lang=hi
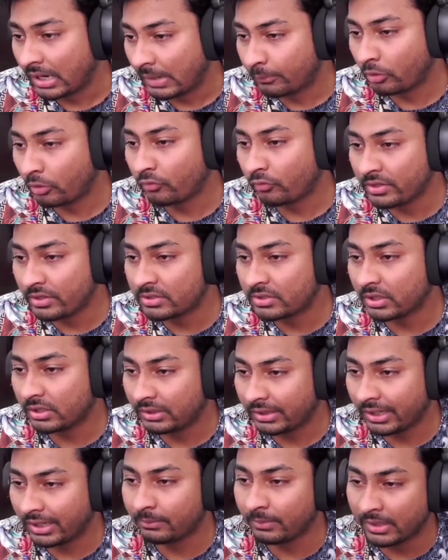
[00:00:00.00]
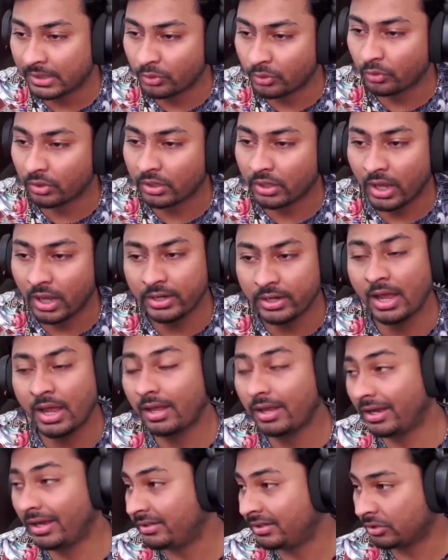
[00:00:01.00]
10.1 से 10 मिलियन हो गए
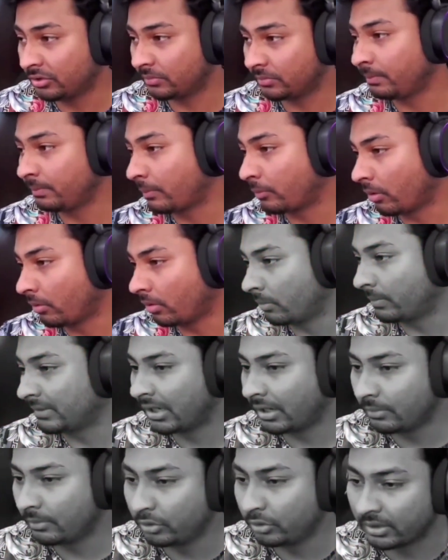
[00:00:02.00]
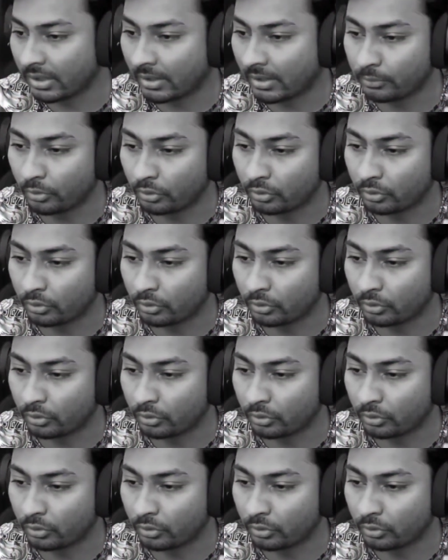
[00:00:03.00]
अरे हाँ गाइज ये मैं प्रॉब्लम बताना भूल गया